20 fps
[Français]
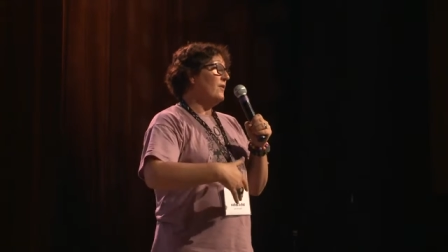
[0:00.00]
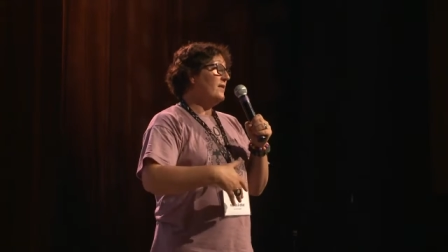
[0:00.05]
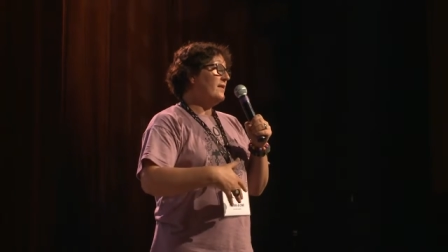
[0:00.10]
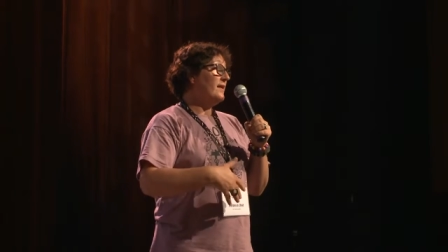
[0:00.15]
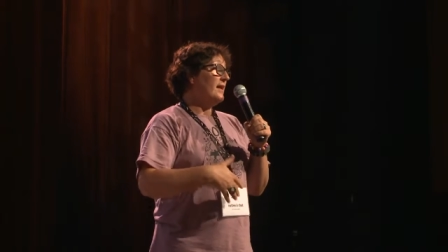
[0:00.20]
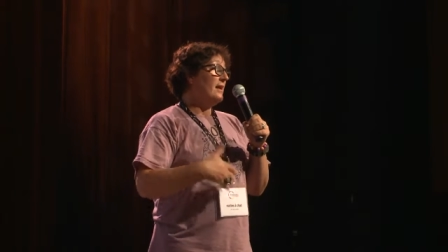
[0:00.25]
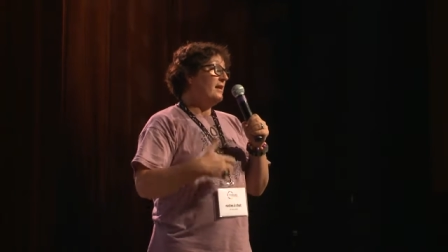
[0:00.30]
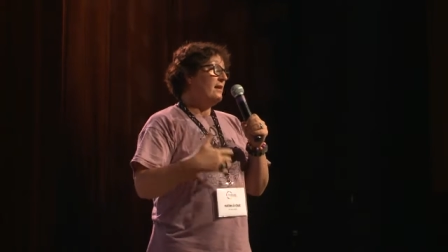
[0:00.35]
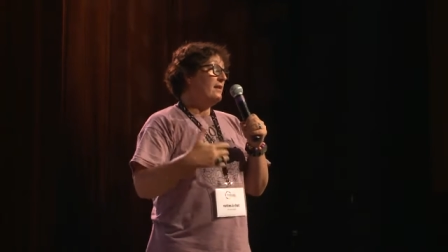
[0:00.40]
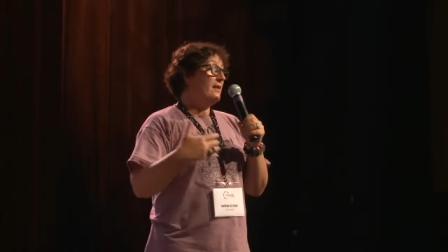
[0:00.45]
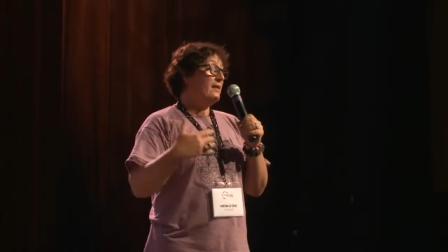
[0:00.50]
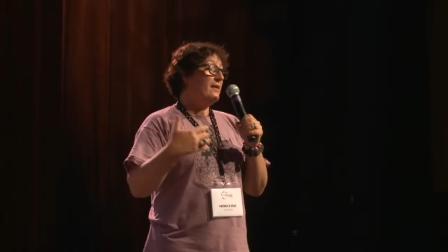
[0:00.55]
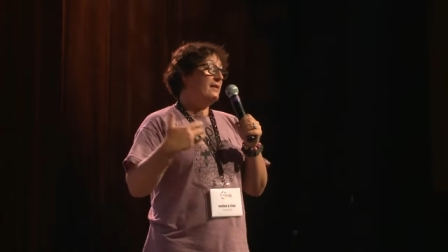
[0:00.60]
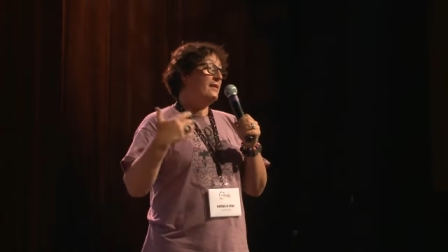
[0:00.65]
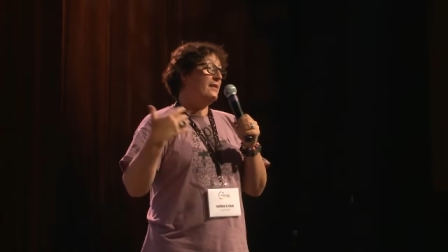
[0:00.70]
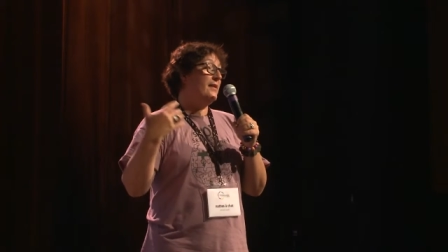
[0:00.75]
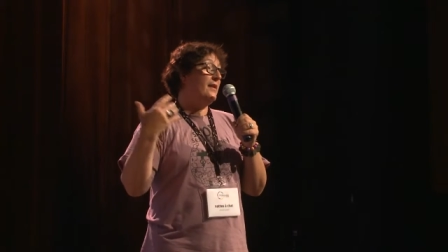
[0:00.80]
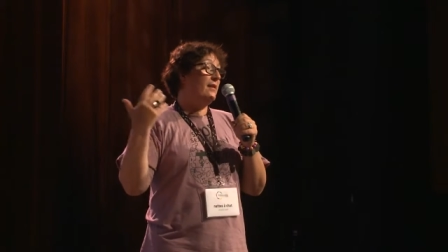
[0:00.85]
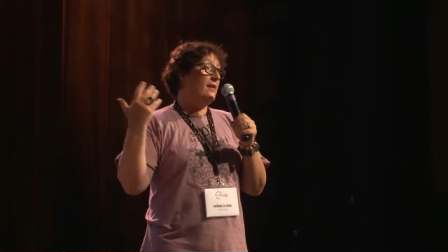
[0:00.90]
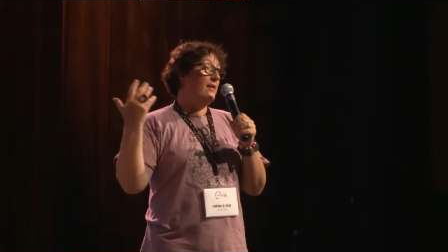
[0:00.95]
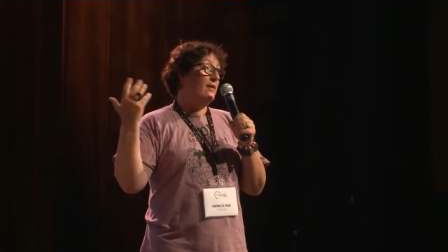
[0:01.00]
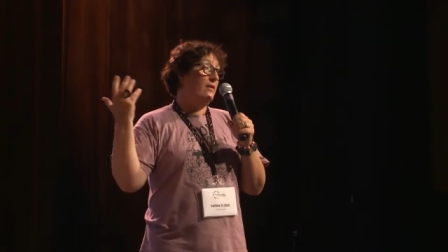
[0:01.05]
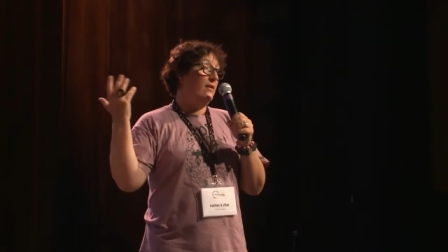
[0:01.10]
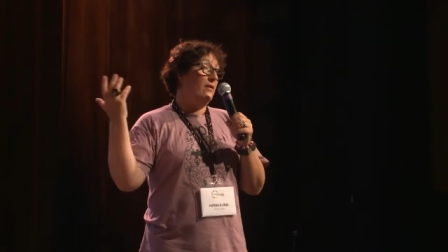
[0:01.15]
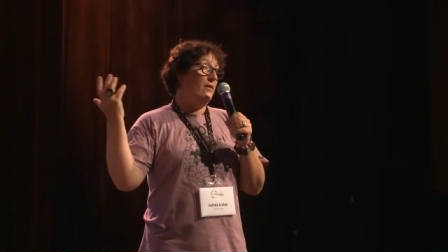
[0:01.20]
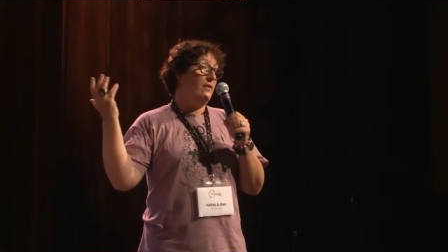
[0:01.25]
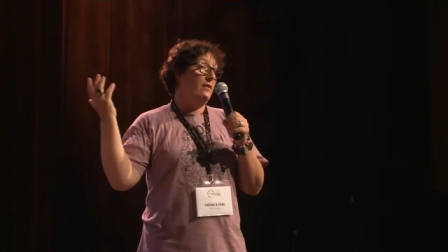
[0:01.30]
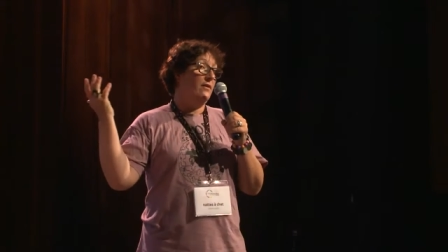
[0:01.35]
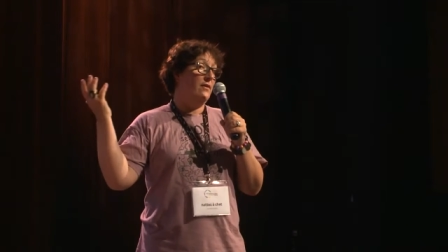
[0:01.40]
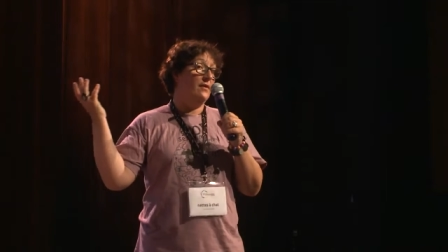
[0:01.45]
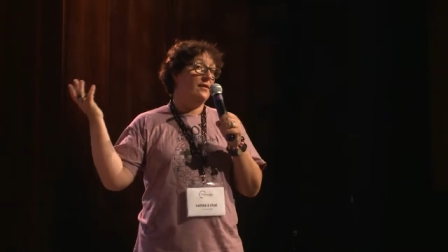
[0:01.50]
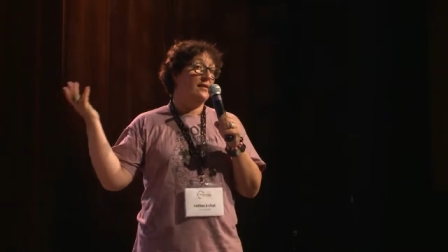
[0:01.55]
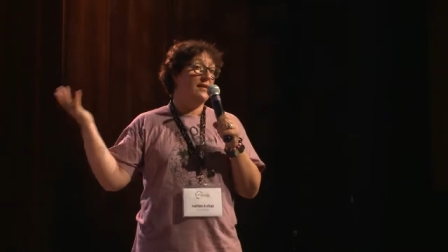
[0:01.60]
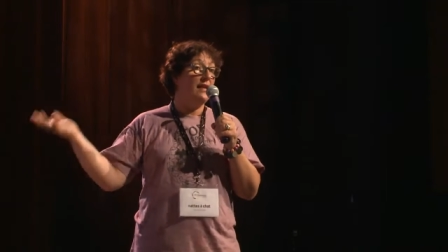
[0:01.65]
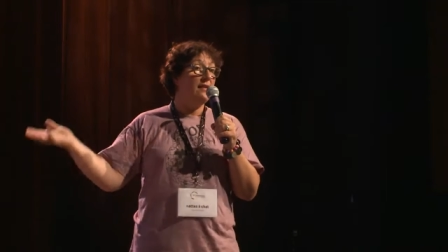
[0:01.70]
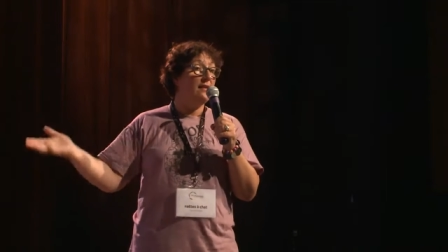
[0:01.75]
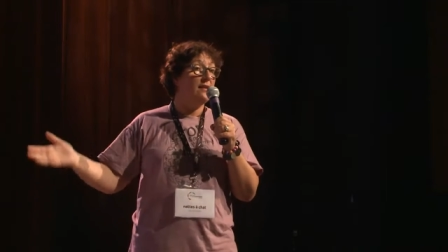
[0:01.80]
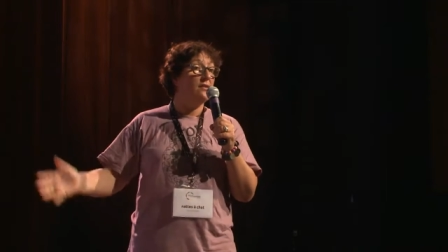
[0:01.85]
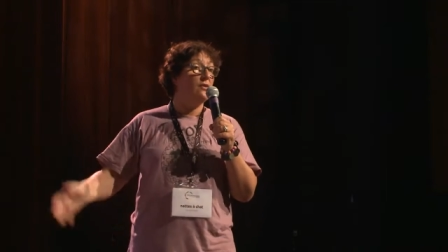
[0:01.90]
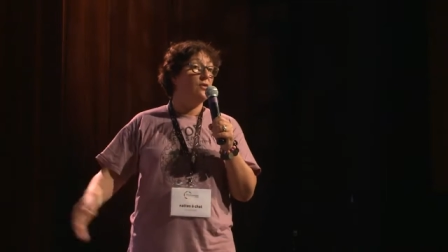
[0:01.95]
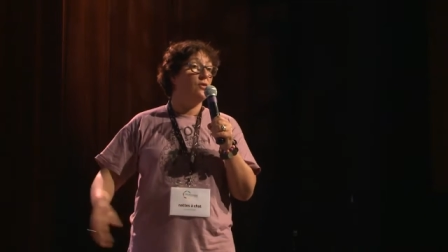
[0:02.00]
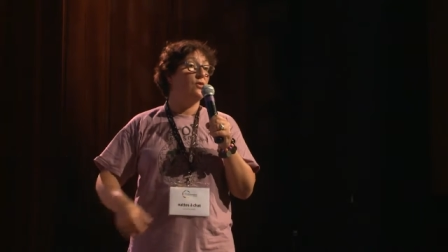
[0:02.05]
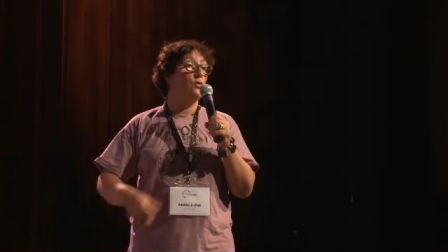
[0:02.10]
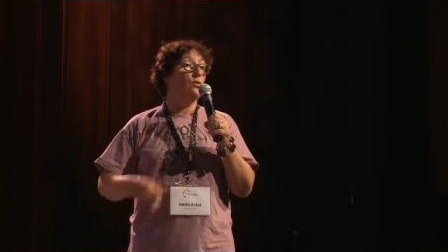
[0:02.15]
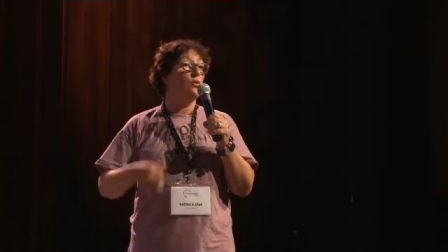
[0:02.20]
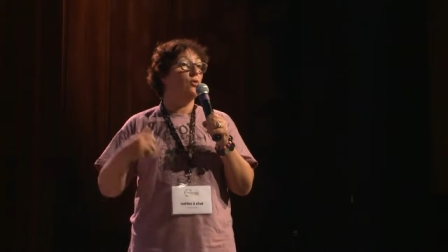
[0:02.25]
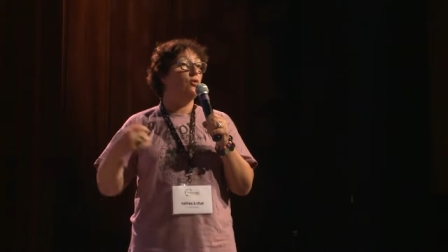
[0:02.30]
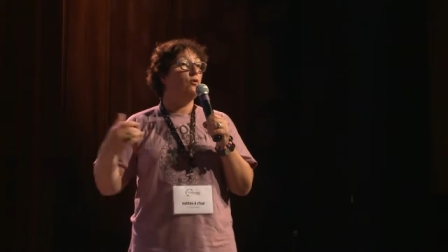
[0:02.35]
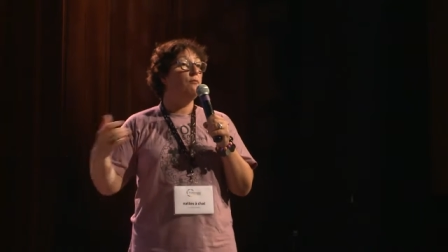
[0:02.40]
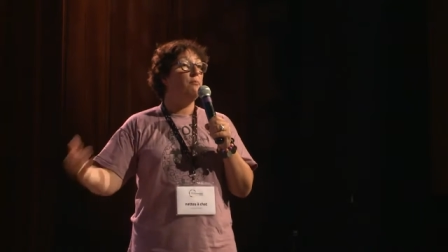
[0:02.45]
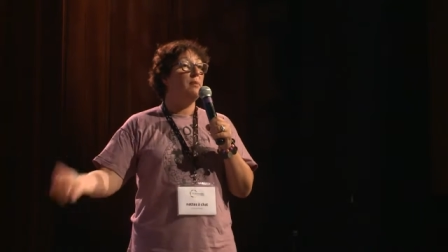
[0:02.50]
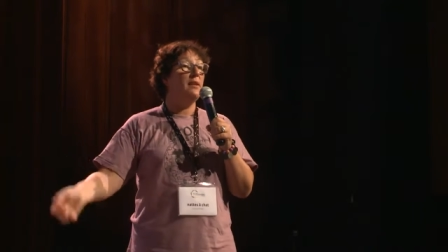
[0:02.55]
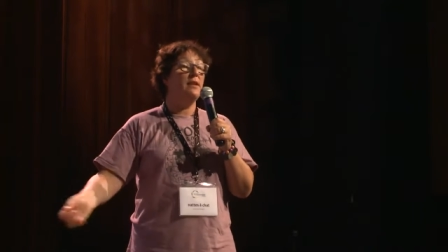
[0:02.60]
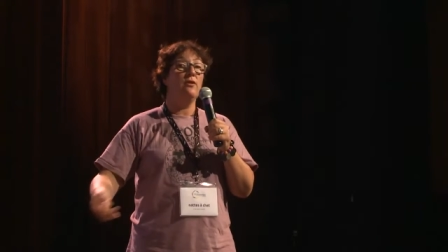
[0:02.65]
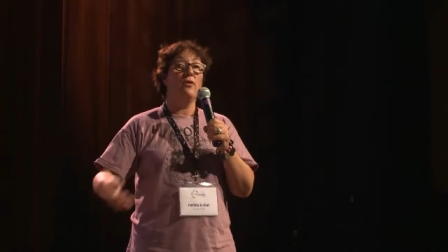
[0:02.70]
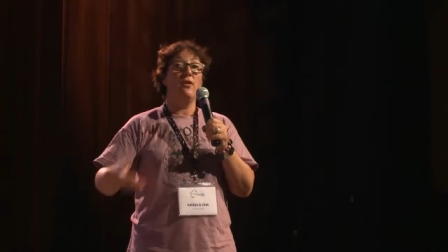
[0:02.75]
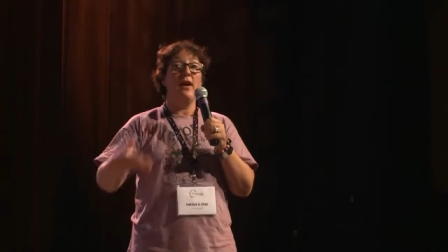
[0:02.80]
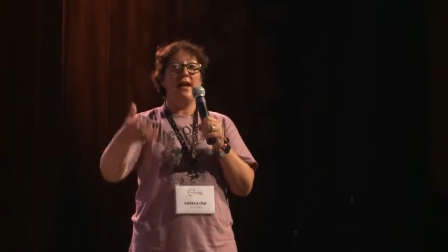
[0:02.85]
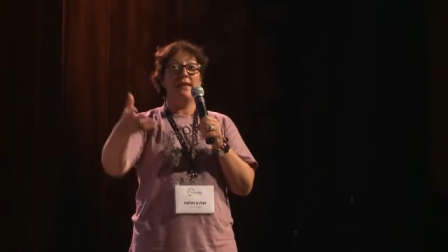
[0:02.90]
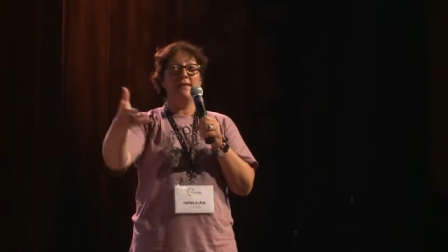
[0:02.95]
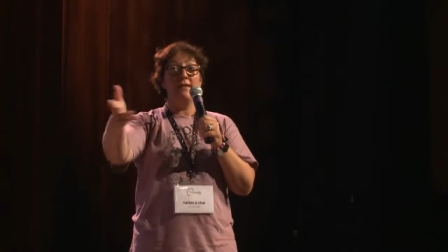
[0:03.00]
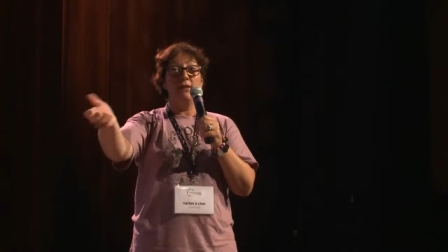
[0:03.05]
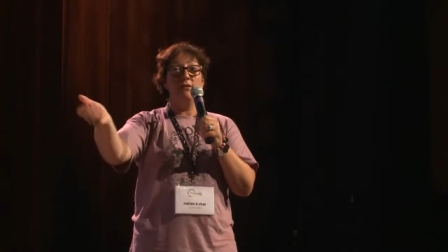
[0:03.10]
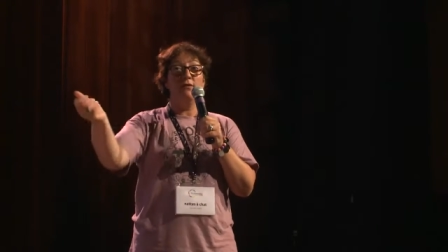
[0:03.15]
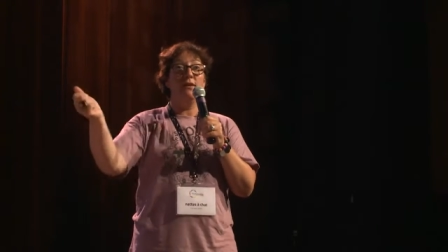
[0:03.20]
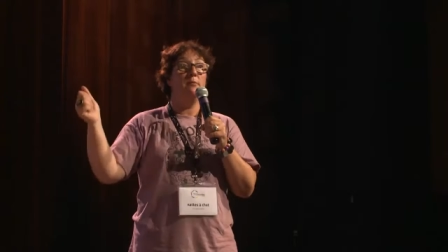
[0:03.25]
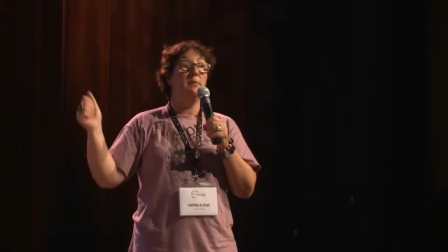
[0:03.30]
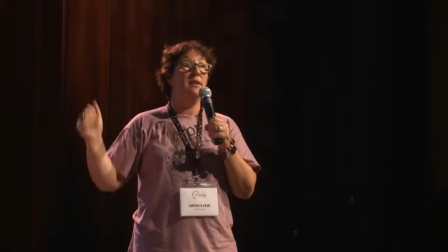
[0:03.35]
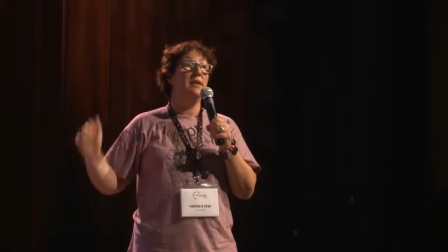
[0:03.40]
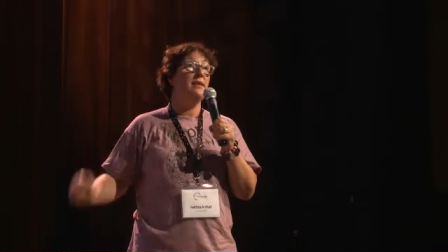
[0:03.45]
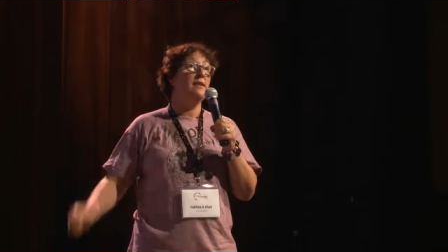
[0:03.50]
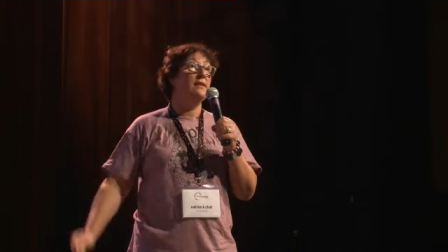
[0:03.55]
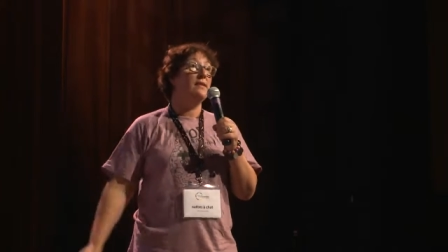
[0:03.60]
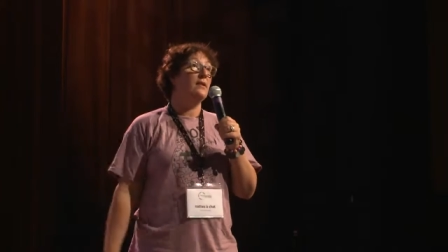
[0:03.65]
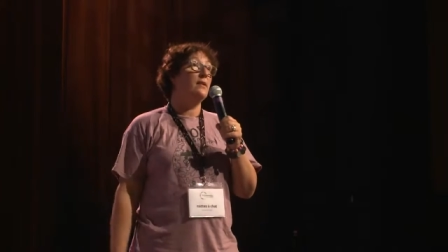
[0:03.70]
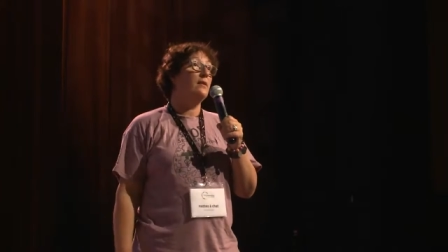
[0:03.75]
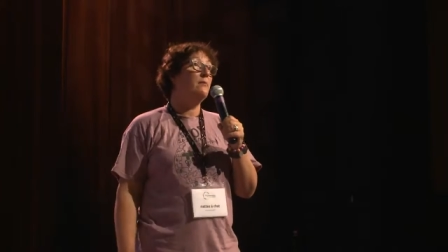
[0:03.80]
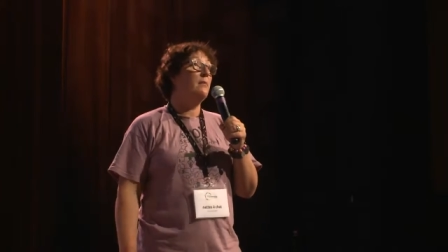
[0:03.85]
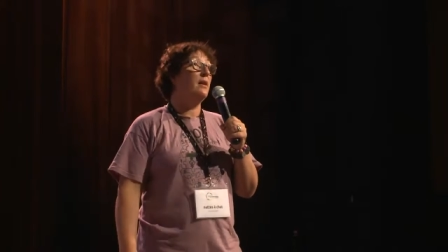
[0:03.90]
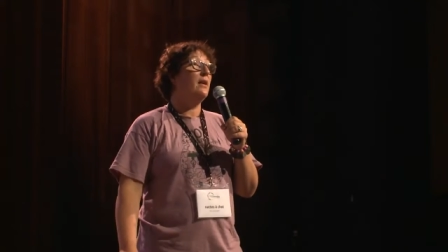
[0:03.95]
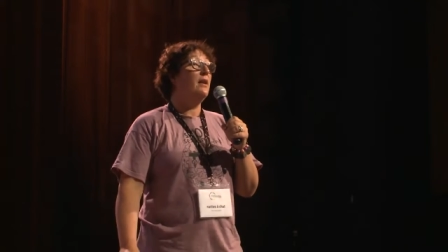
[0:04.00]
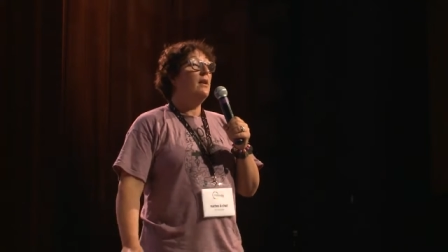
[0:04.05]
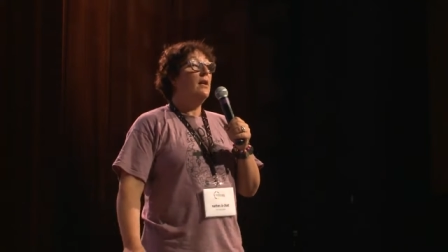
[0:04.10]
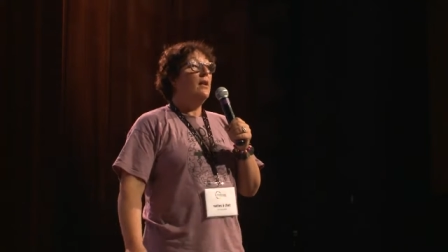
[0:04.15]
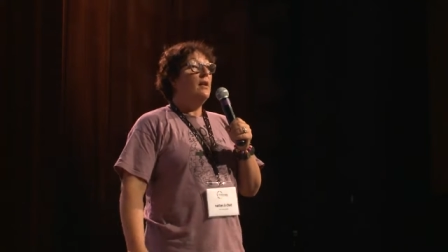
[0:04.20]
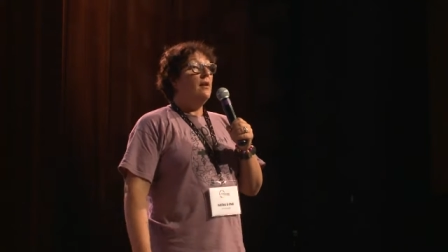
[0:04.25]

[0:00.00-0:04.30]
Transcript: celles, celles, qui se sont occupées de Art and Feminism